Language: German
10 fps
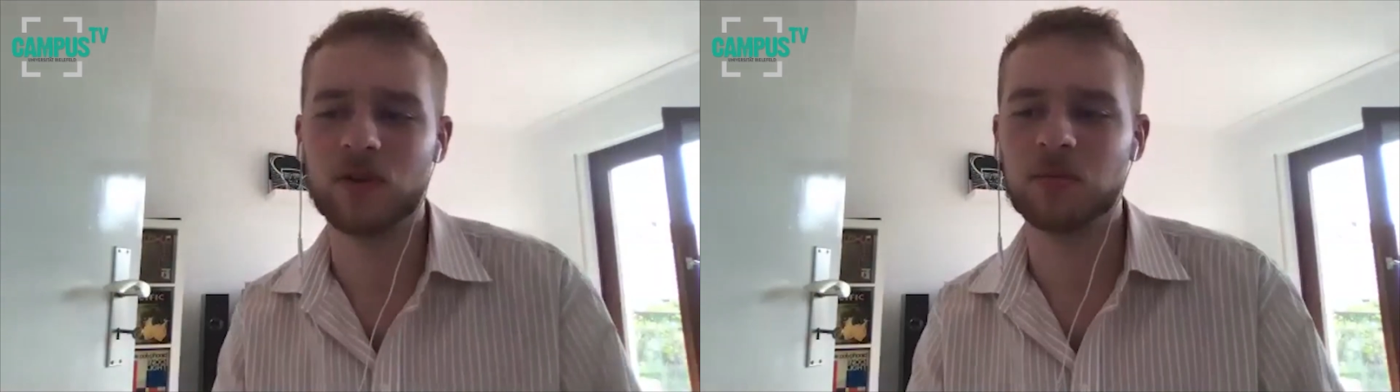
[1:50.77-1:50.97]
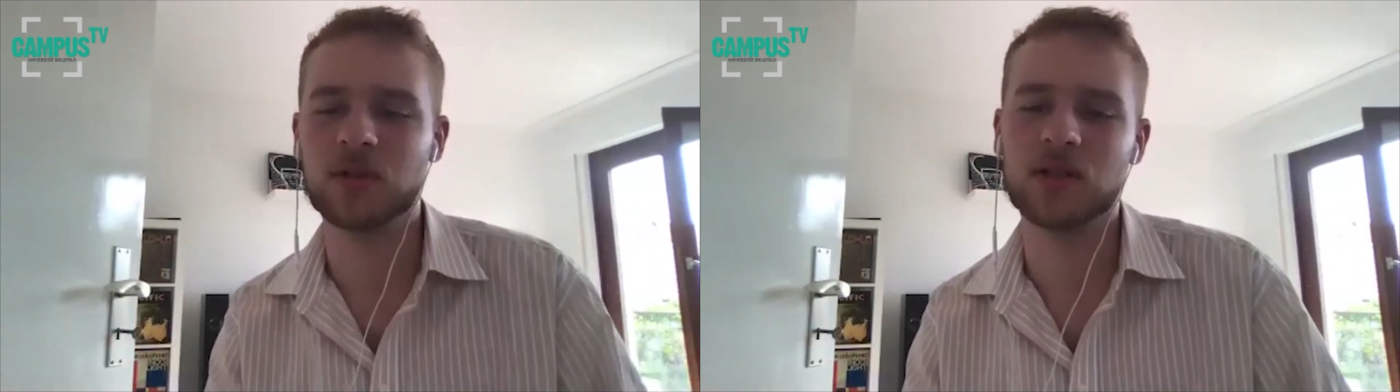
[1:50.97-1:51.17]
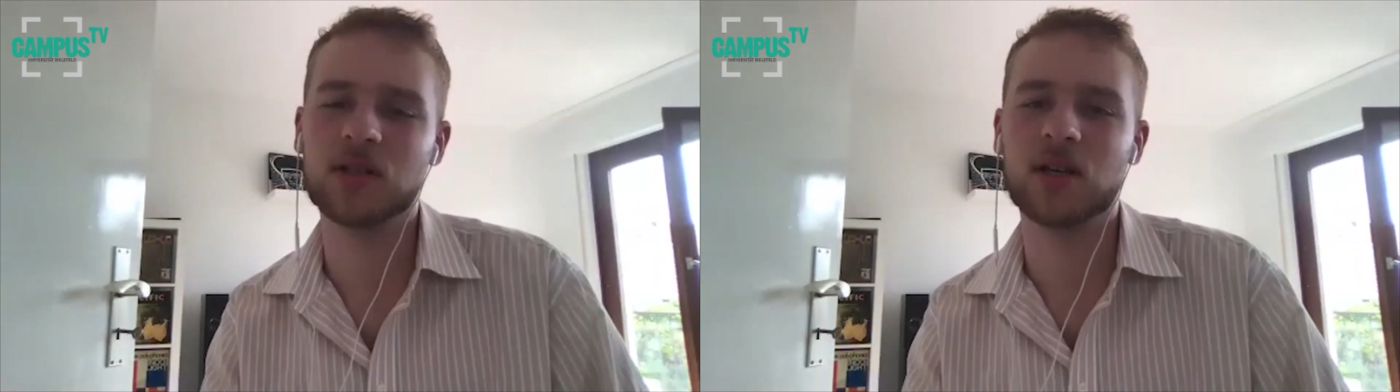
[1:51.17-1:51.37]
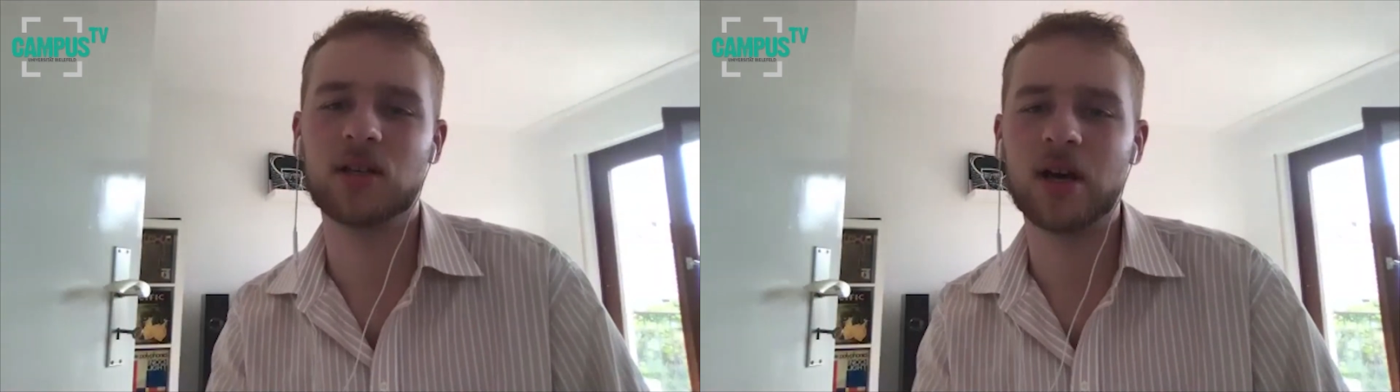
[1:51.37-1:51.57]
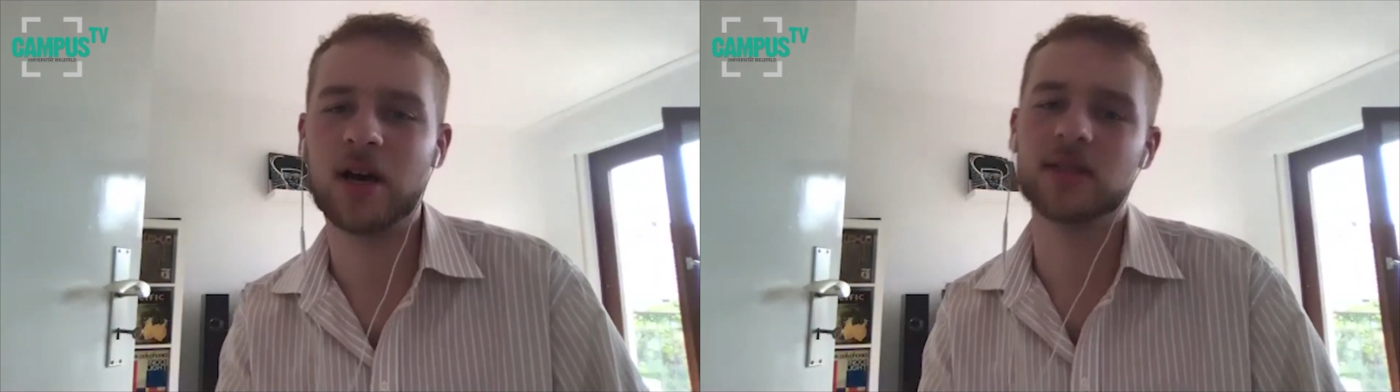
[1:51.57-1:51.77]
verbinde ich
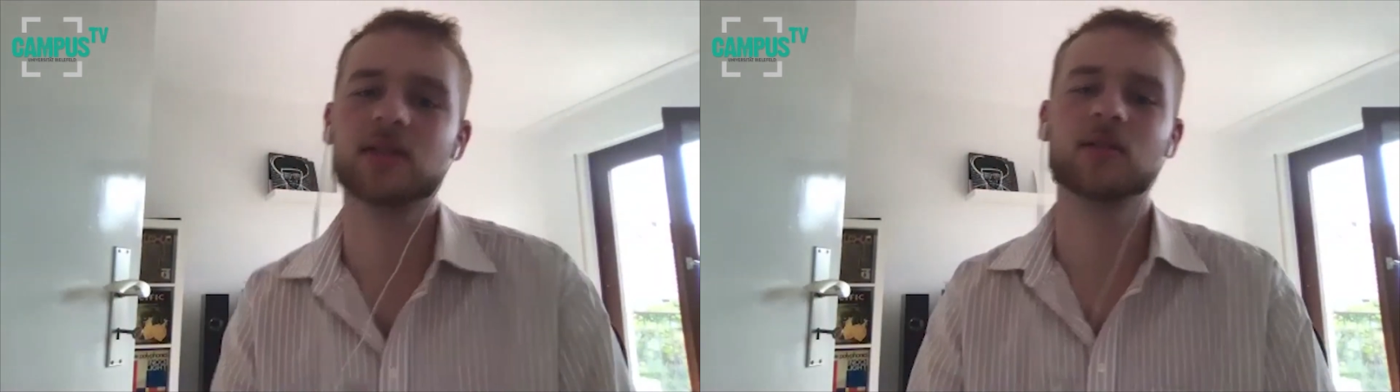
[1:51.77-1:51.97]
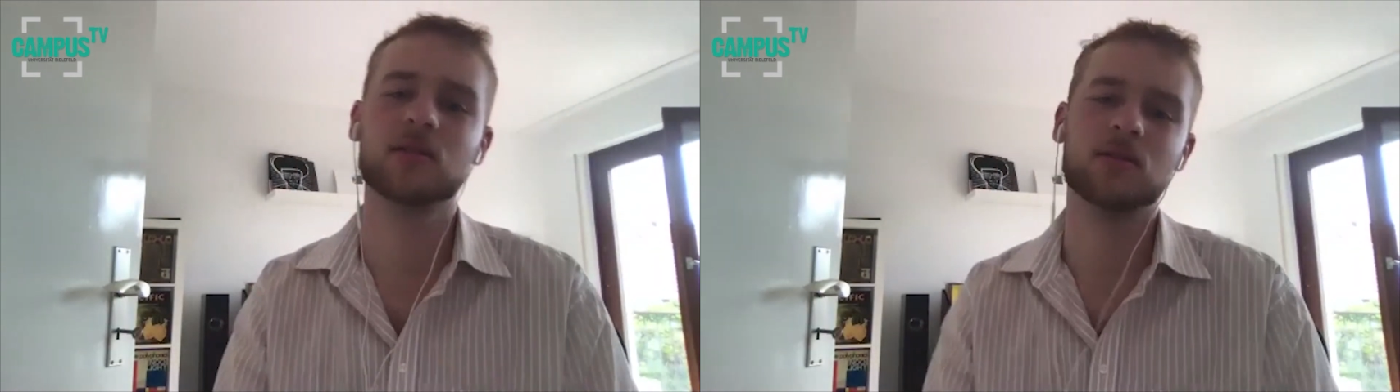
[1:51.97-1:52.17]
halt Reisen